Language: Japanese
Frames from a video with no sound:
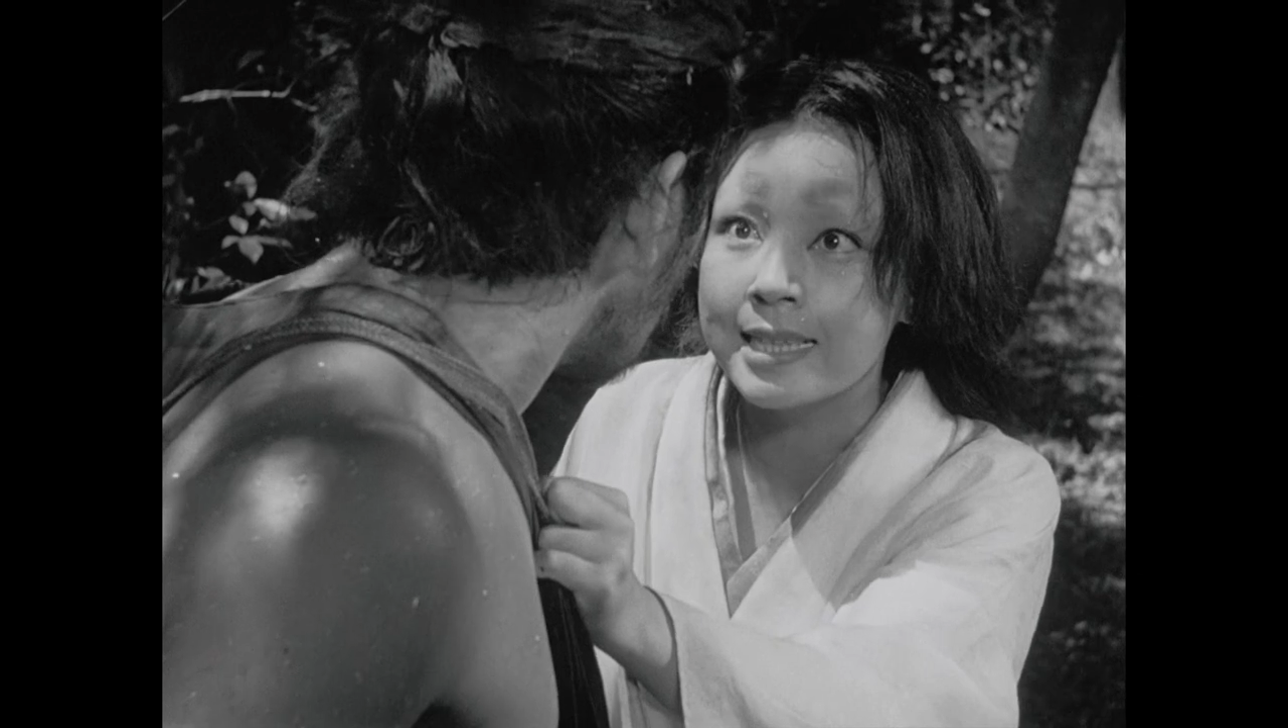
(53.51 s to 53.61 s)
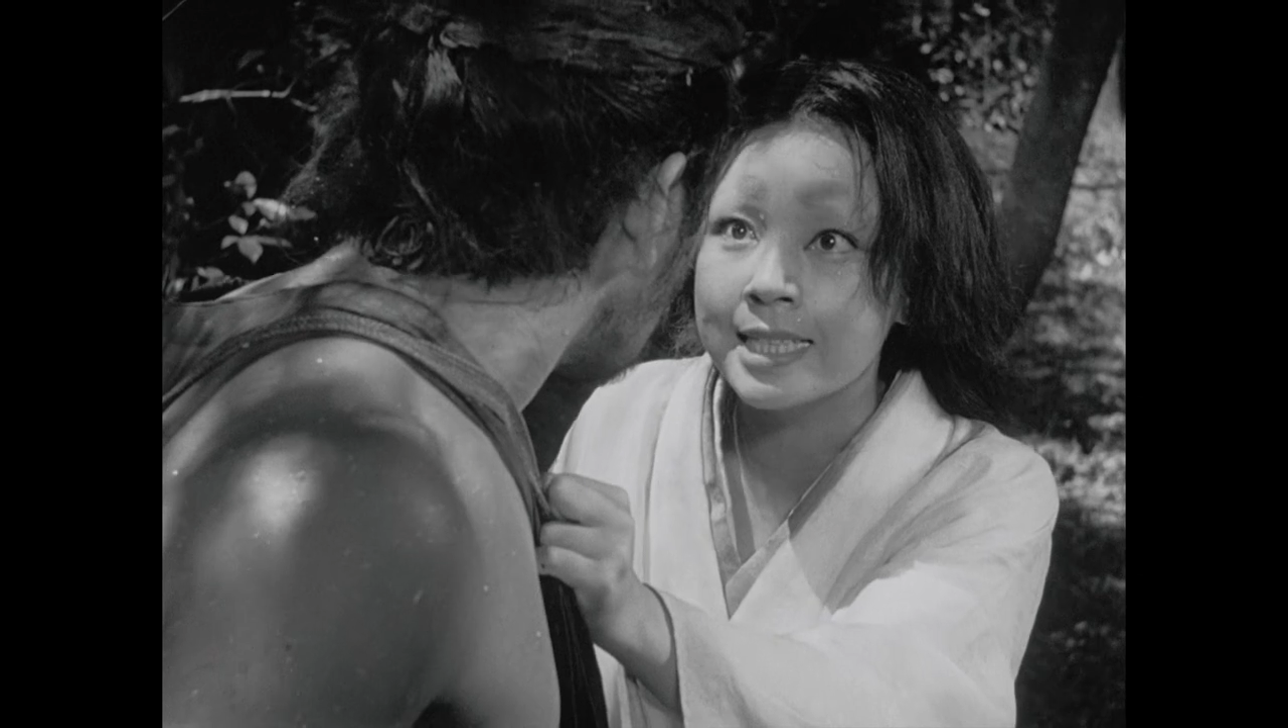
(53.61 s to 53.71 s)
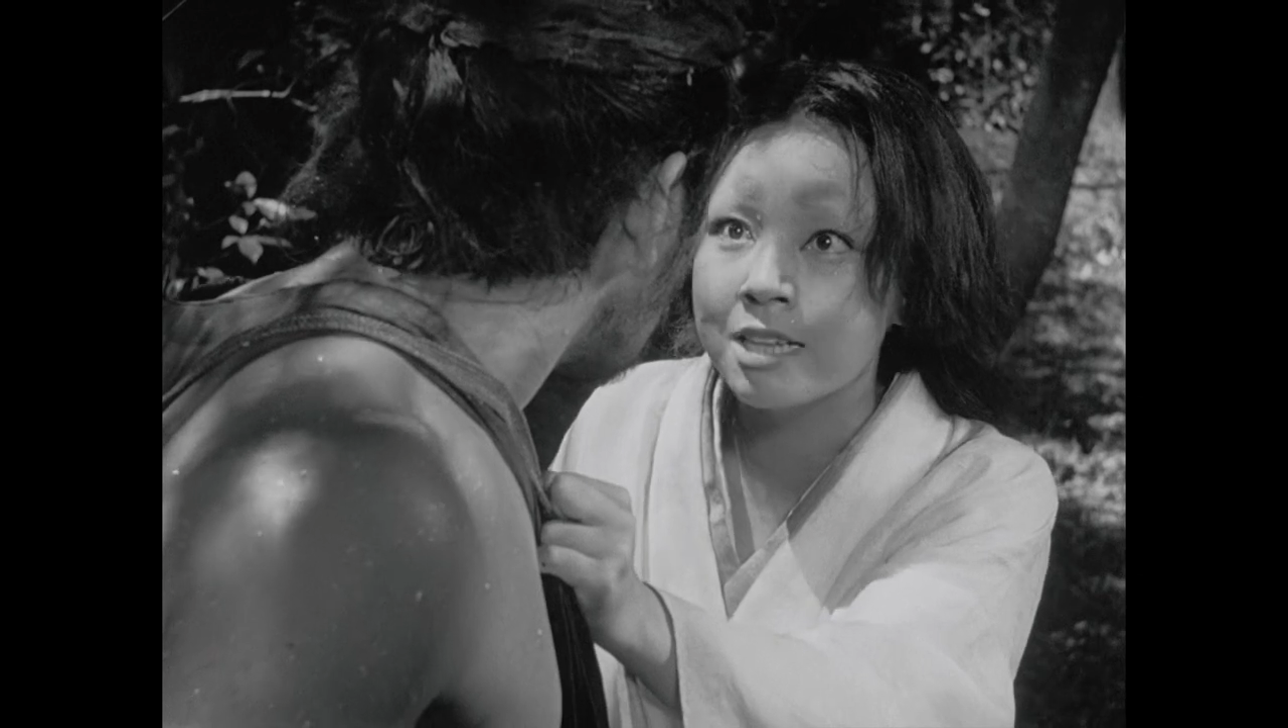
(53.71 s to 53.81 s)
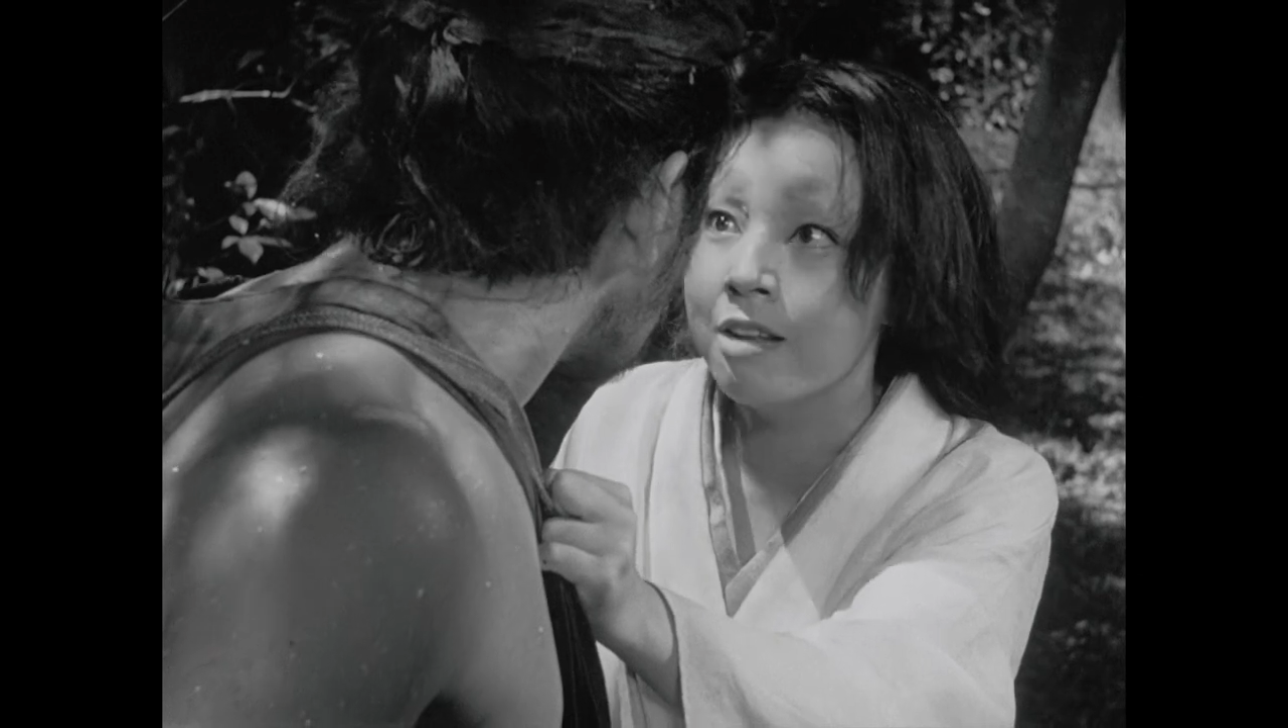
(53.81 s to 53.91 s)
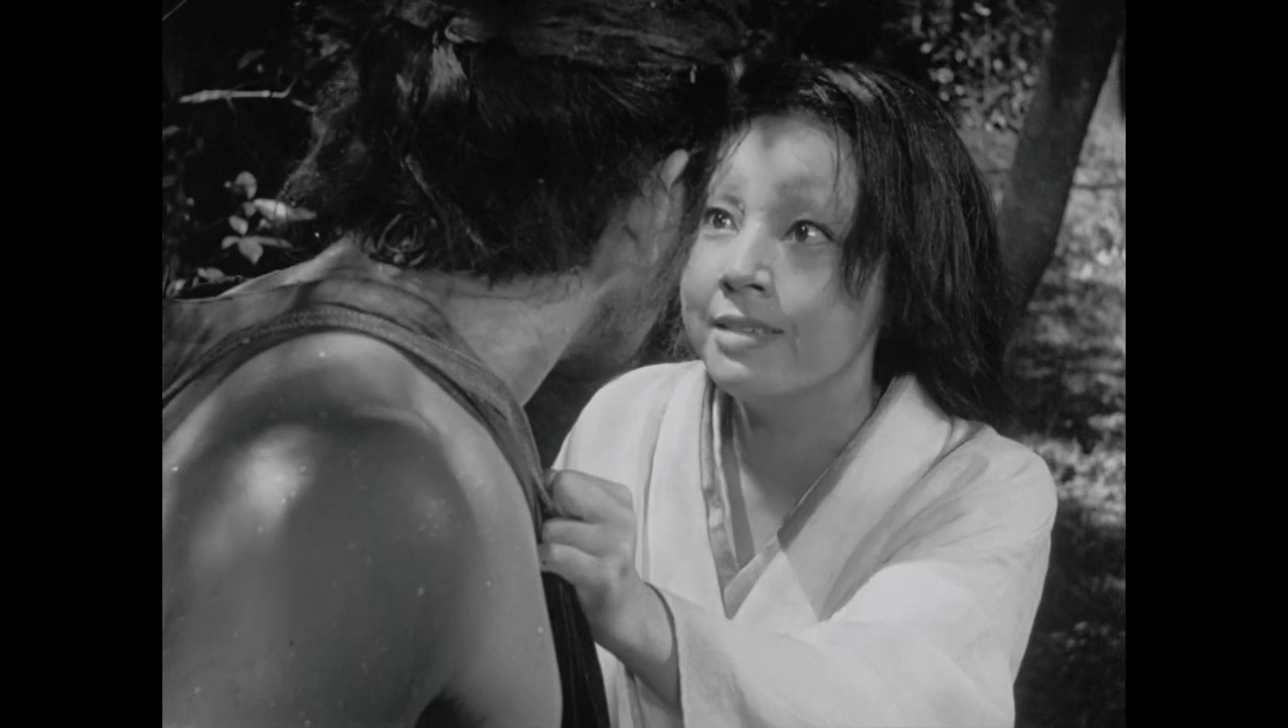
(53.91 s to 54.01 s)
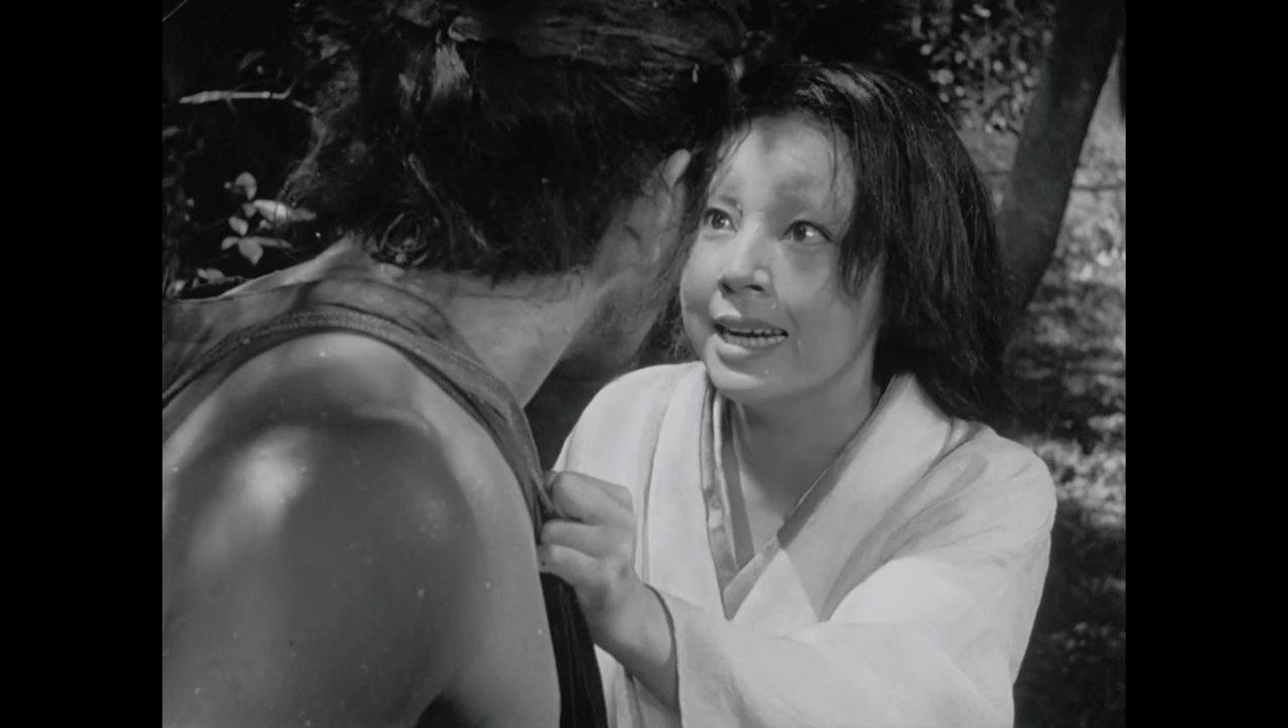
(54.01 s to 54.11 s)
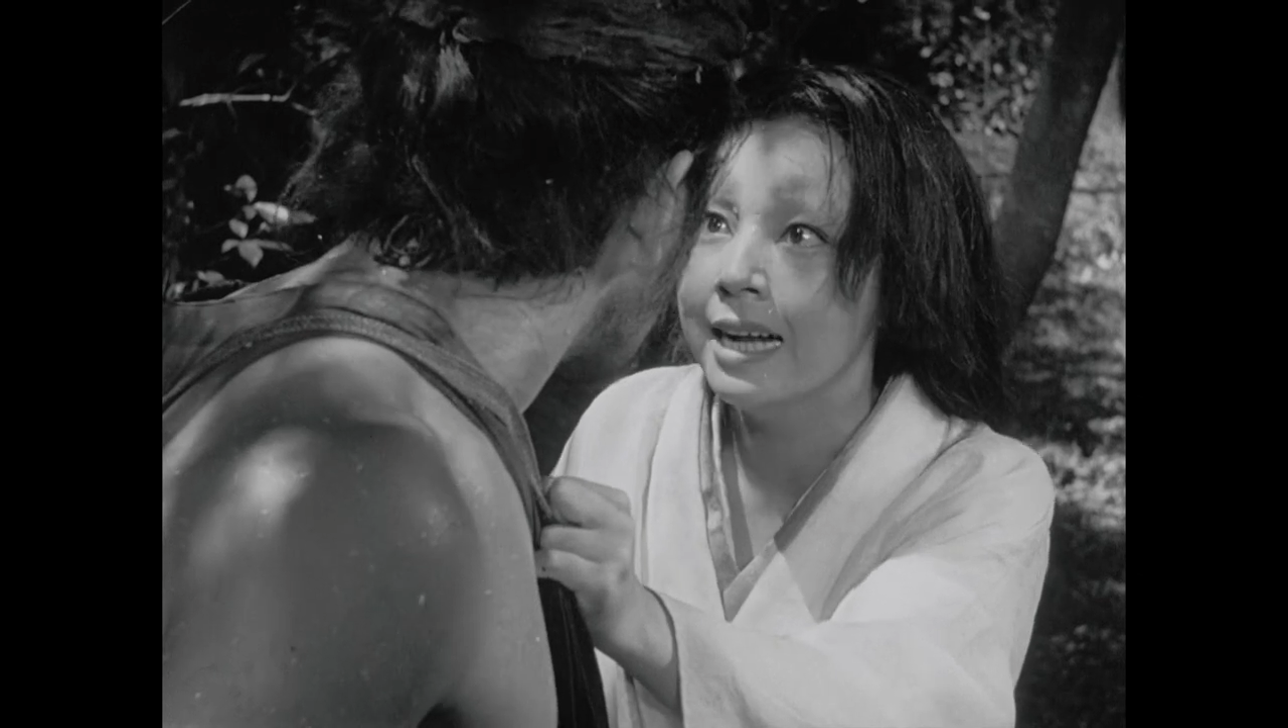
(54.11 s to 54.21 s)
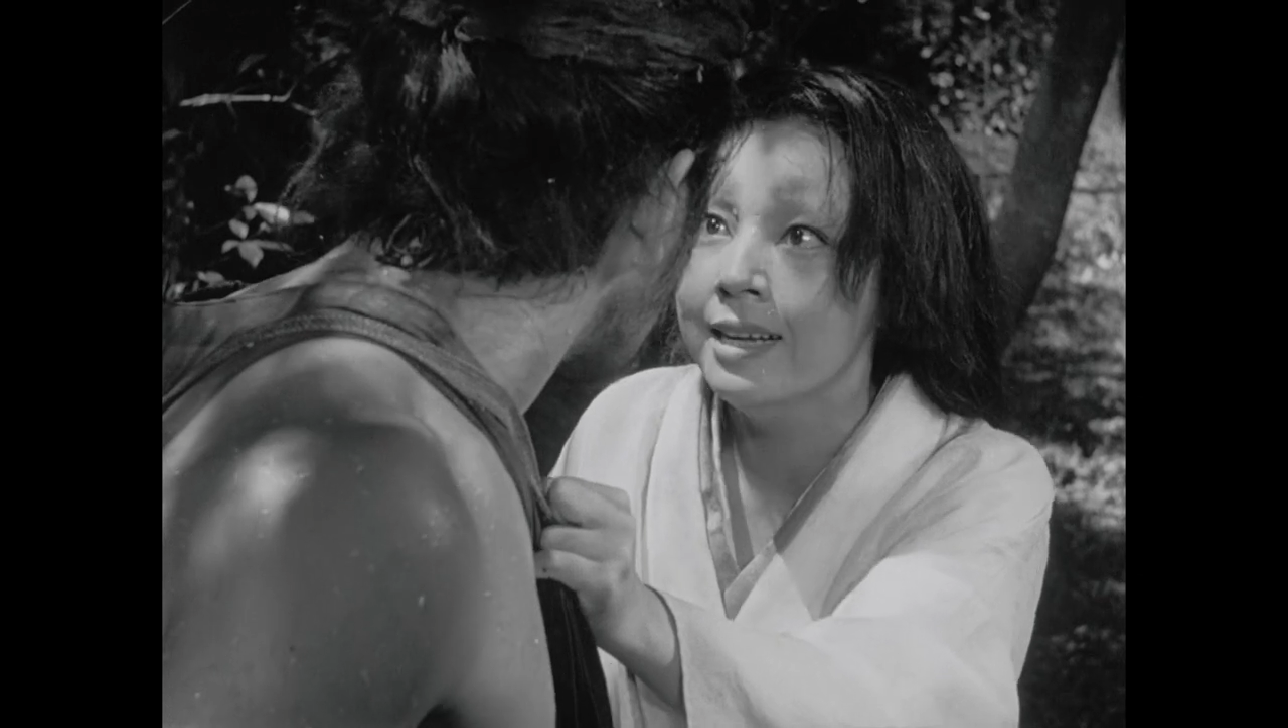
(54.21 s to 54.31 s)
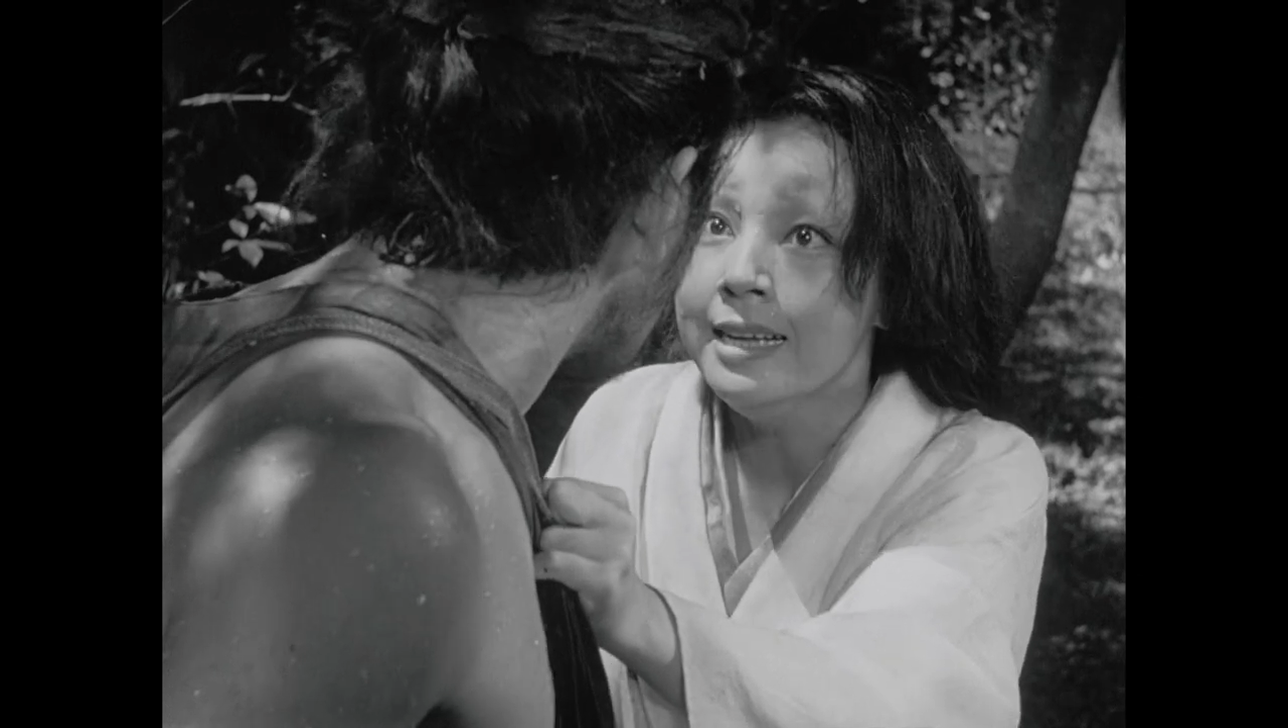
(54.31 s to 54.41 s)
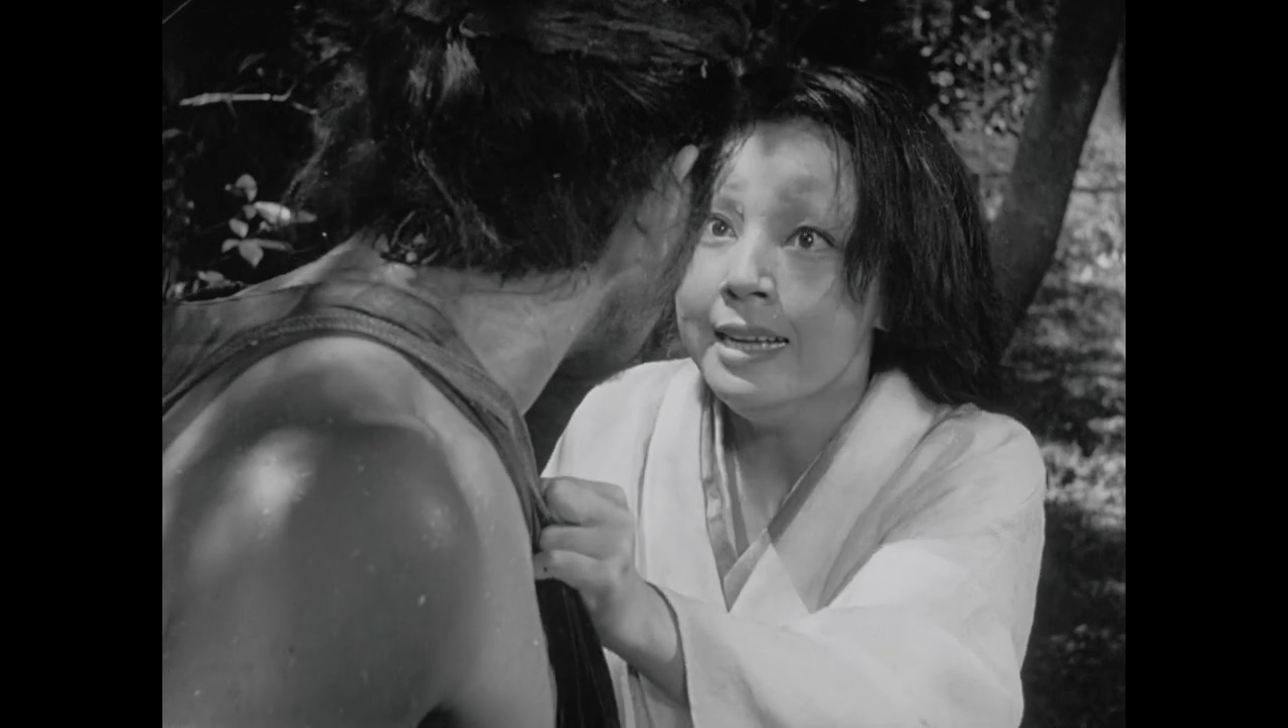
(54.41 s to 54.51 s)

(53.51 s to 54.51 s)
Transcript: け出してくれるなら